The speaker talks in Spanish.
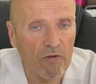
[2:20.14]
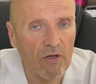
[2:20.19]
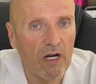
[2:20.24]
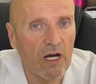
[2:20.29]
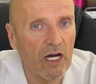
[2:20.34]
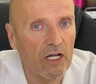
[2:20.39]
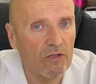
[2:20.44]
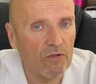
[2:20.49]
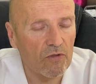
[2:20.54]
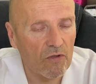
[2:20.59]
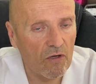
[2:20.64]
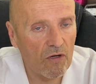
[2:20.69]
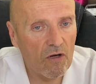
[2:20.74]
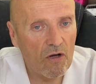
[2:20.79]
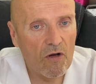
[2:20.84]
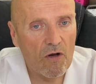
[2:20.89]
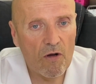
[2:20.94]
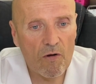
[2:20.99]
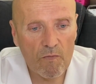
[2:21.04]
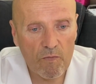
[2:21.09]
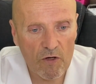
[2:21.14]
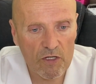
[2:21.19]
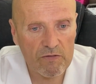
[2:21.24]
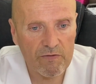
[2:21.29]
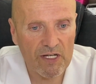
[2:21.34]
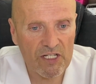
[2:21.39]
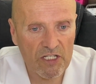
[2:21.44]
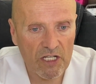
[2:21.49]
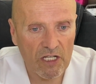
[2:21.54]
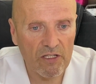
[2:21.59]
del gato
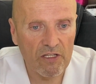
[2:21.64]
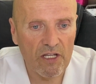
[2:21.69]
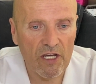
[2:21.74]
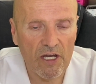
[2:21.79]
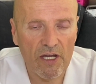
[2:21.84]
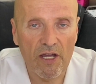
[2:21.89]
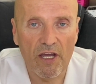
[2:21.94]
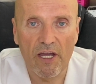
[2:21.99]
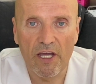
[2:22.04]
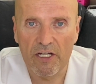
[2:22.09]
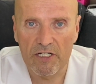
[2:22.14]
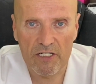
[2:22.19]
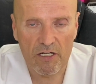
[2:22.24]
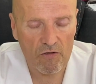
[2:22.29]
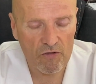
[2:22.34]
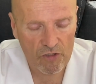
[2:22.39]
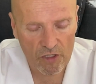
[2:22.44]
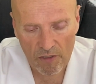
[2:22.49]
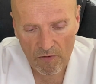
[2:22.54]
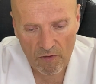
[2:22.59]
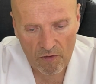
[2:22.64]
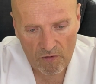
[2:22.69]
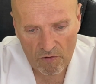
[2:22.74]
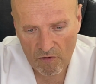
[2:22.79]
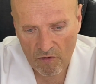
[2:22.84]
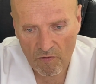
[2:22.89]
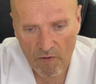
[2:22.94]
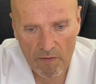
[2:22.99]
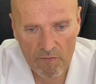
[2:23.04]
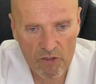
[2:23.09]
pues bastante exhaustivo,
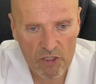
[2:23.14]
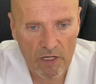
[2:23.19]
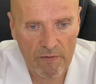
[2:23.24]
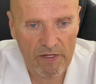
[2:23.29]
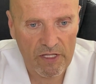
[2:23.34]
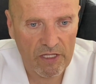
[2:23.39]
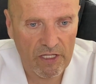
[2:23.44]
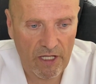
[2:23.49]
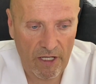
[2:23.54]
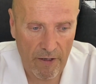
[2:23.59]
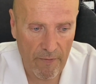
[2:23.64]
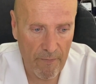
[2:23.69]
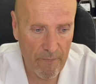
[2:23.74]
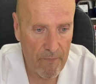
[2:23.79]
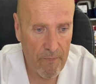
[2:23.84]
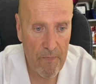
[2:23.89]
no vamos a mentir.